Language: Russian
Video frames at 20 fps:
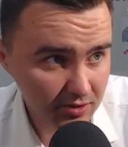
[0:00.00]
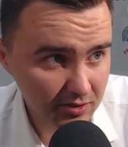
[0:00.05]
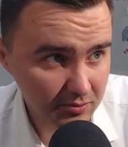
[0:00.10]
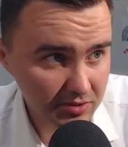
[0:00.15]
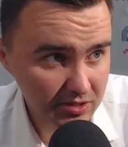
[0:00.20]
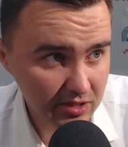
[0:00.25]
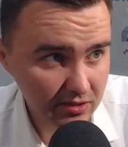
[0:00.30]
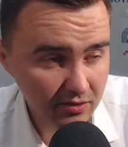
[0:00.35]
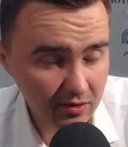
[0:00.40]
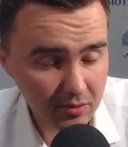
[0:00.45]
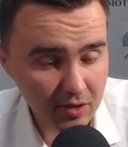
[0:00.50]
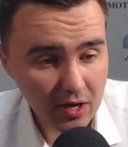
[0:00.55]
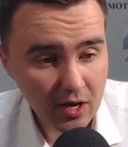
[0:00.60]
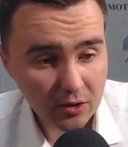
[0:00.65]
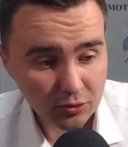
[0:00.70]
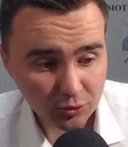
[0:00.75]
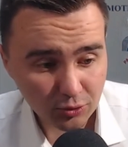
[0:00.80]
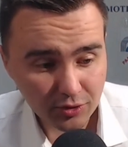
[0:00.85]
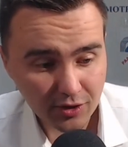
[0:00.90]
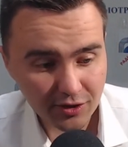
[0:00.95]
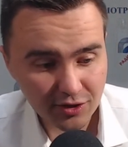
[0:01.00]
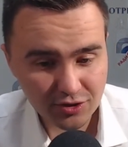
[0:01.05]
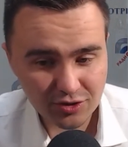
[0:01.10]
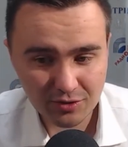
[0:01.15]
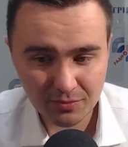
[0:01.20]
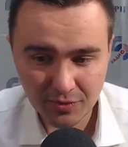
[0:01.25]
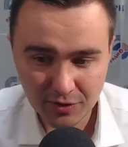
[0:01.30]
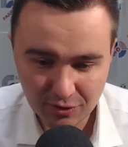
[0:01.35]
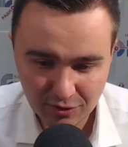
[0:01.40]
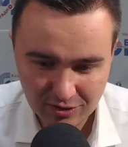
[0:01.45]
Другими mm словами. Тут,
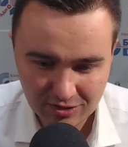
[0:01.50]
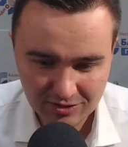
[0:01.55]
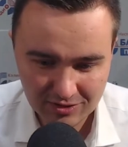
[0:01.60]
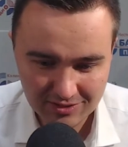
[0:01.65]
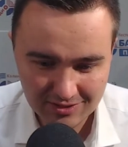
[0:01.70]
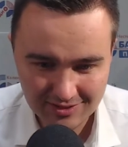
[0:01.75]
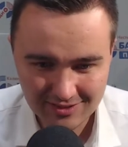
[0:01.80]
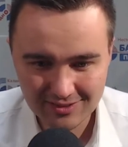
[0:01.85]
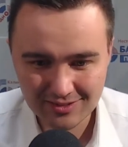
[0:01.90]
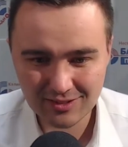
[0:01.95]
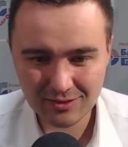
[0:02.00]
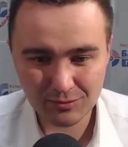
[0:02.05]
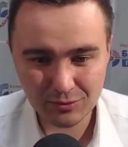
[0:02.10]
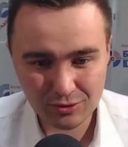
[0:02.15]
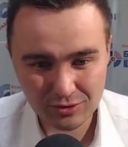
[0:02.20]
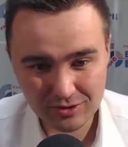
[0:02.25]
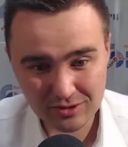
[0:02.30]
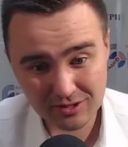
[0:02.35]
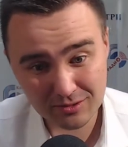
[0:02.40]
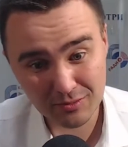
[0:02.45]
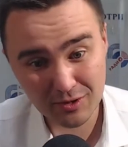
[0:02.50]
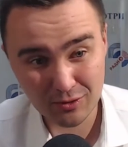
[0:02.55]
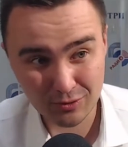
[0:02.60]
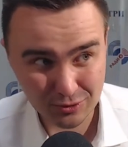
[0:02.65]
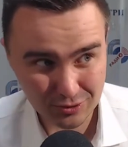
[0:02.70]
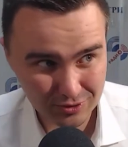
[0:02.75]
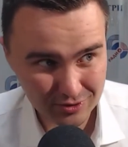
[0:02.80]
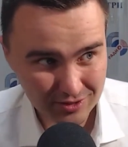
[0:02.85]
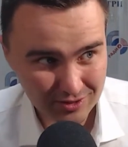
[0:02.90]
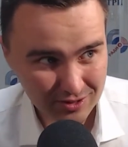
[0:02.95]
конечно, придется немножко
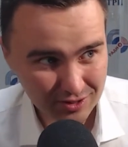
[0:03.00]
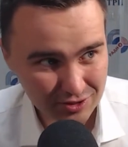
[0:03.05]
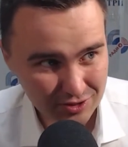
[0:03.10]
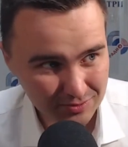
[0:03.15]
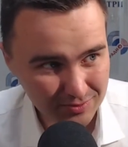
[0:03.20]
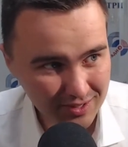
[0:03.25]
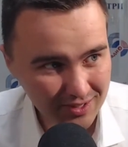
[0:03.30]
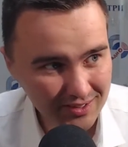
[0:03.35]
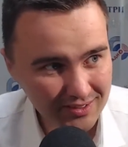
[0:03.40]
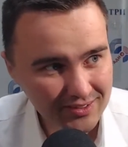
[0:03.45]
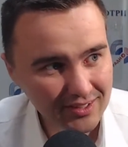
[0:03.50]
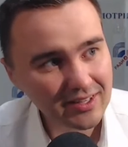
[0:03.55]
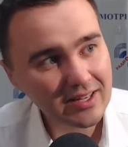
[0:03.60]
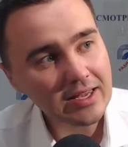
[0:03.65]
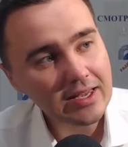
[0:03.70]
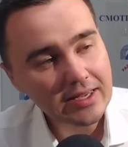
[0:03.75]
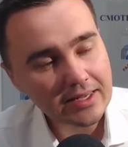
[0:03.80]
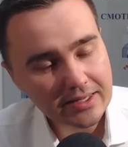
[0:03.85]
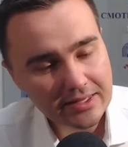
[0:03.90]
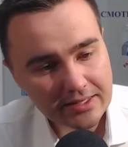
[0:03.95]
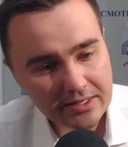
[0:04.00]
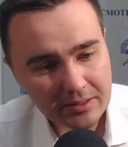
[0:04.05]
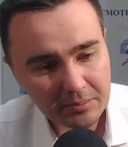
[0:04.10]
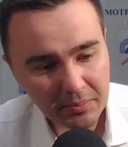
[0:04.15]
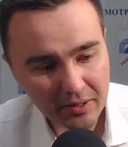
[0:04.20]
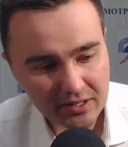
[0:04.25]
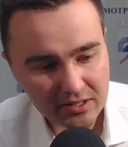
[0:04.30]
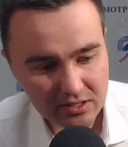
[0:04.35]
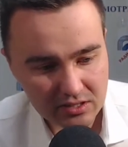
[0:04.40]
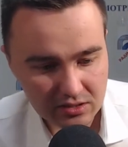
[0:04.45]
заморочиться, скажем так, да, и
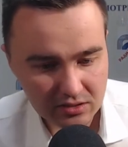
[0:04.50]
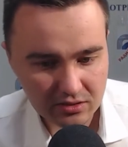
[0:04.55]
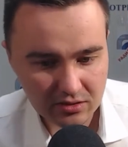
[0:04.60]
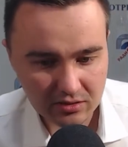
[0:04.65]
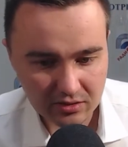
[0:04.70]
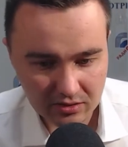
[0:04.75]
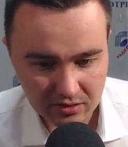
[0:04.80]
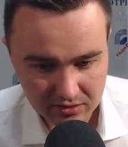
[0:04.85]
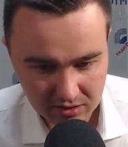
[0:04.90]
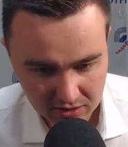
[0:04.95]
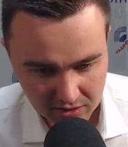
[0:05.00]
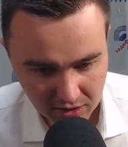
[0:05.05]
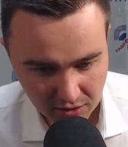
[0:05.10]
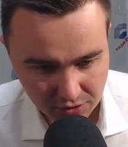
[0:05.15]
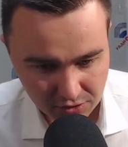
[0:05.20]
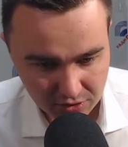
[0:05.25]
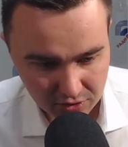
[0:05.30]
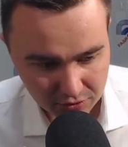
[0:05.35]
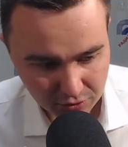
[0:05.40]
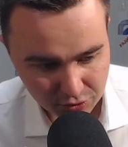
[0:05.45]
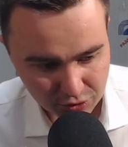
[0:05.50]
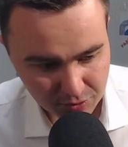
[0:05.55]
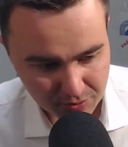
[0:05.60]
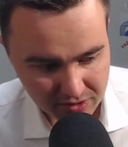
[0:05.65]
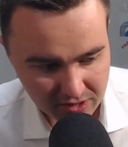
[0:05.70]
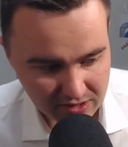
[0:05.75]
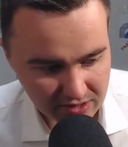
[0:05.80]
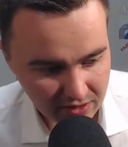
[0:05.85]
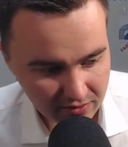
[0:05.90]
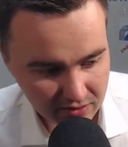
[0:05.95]
пойти к нотариусу для того,
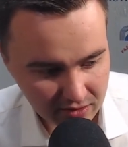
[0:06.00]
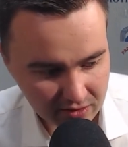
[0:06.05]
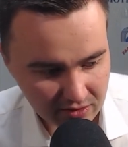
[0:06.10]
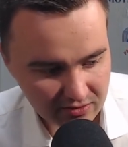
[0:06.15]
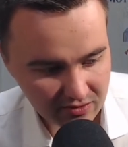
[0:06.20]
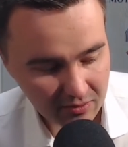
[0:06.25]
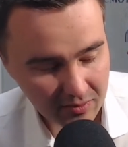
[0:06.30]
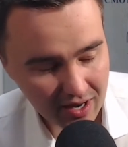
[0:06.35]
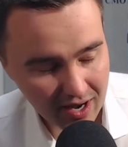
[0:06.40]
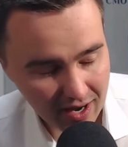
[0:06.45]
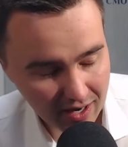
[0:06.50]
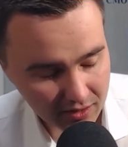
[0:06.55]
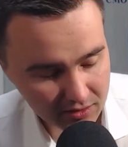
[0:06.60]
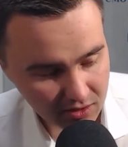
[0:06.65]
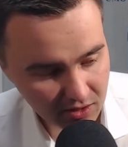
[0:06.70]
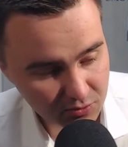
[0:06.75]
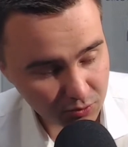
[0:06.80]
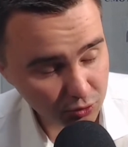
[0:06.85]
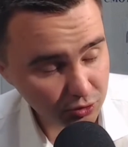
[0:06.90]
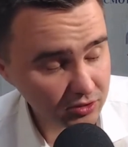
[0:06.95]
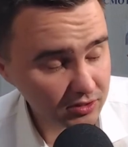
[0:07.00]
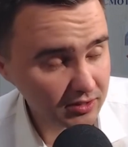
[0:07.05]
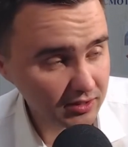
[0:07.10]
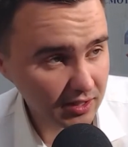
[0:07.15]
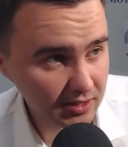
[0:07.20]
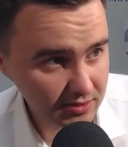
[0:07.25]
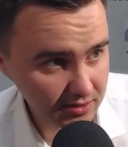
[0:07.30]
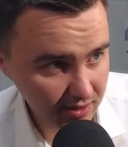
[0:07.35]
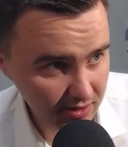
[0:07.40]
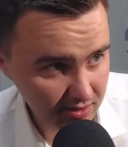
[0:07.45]
чтобы составить так называемые акты осмотра
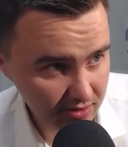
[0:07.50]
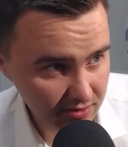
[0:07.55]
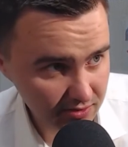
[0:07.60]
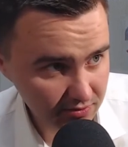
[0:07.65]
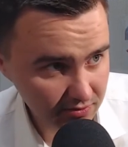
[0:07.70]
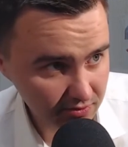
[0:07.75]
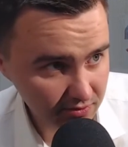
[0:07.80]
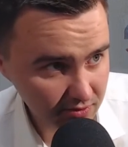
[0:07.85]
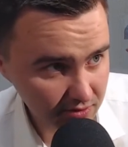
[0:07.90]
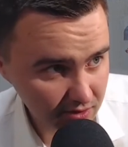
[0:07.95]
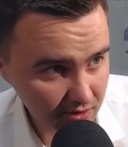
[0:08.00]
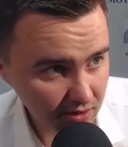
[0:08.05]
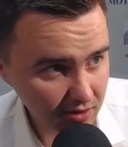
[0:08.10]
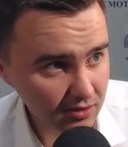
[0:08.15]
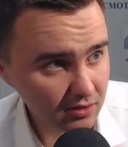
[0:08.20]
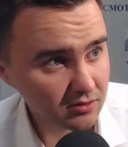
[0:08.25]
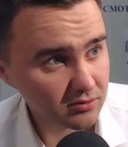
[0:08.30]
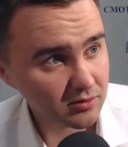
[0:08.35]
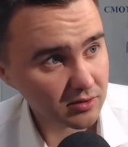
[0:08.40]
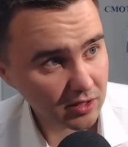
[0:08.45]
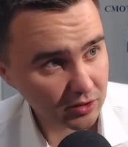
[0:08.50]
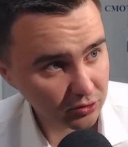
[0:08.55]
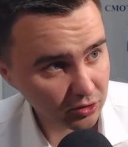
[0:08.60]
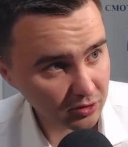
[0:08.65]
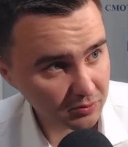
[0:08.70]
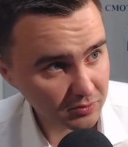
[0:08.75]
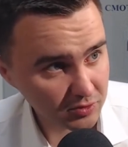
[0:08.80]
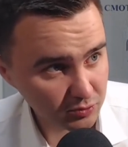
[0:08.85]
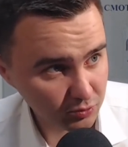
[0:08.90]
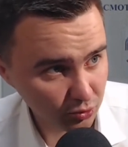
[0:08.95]
доказательств, да,
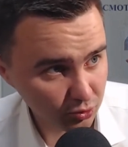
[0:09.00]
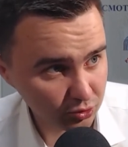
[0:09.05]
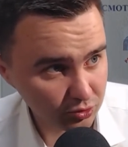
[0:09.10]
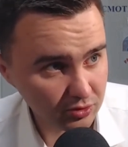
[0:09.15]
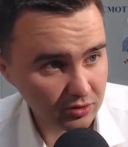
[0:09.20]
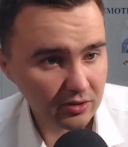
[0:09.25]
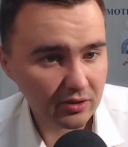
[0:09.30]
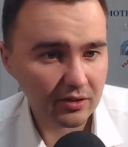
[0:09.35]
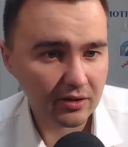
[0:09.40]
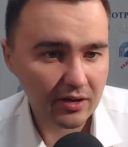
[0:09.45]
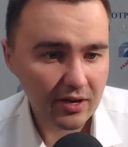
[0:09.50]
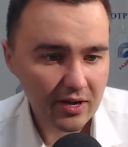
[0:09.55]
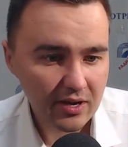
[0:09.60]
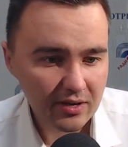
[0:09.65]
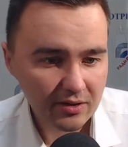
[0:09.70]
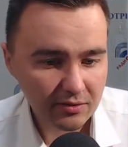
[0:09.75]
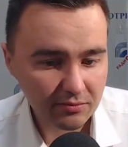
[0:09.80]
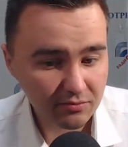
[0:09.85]
которые смогут а,